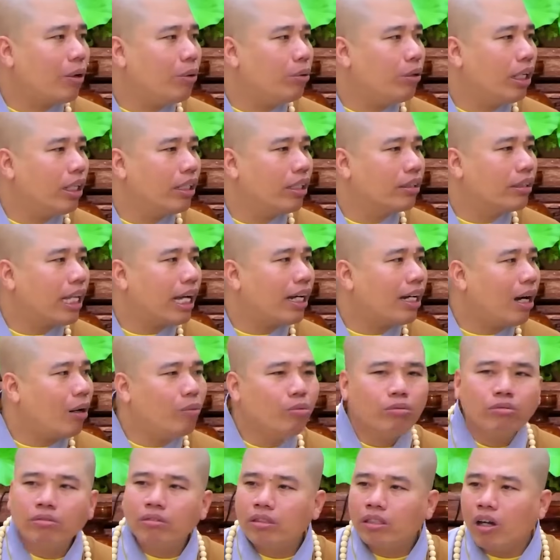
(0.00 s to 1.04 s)
câu là người ta
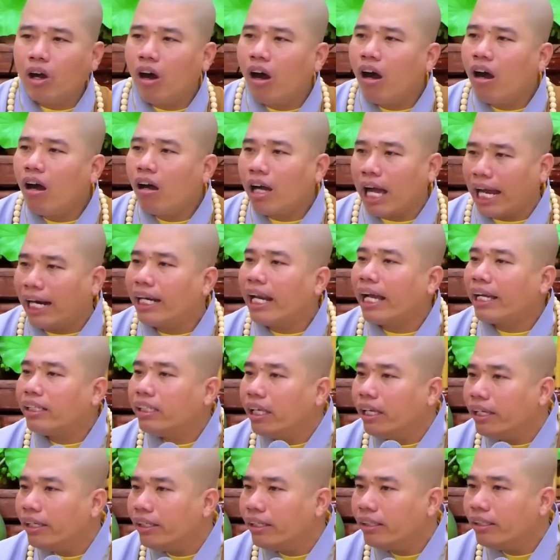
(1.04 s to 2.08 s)
không có khả năng
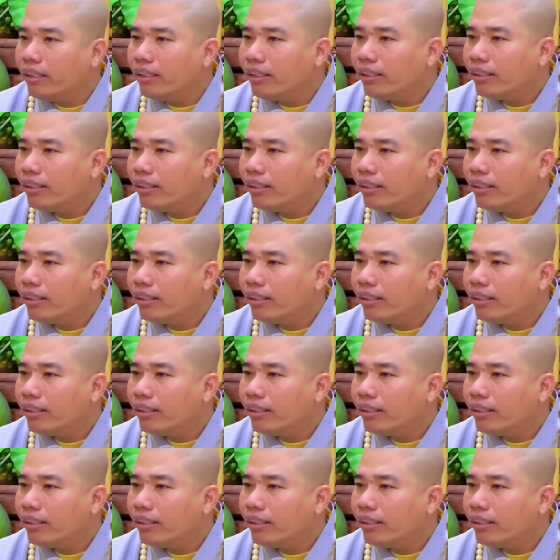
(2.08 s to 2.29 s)
gì,